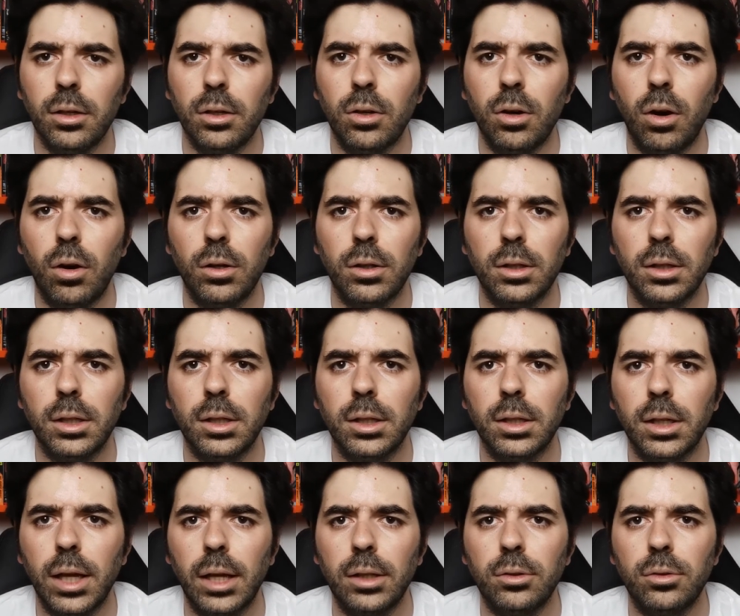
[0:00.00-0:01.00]
con
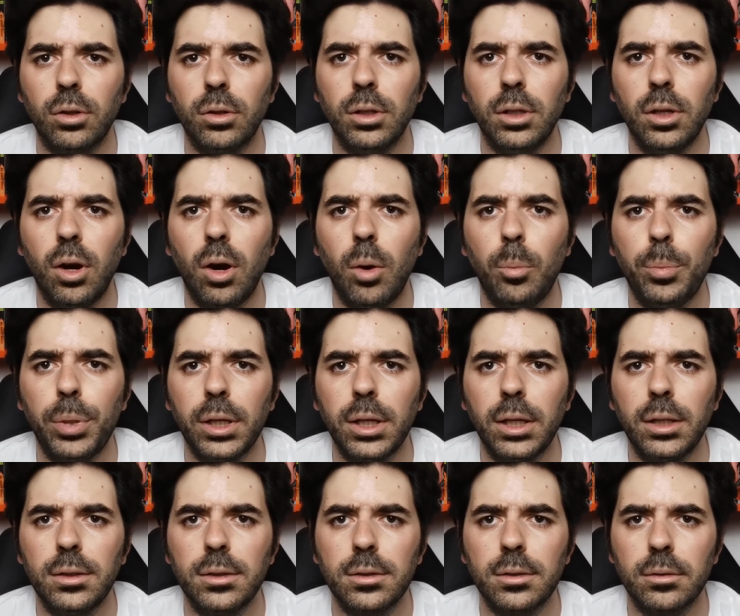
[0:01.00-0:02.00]
eh, Anthony
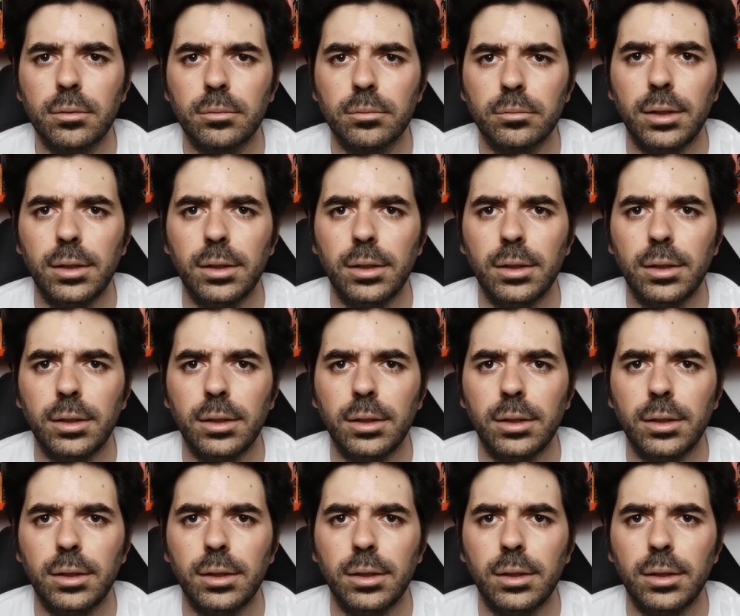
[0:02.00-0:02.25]
Hopkins,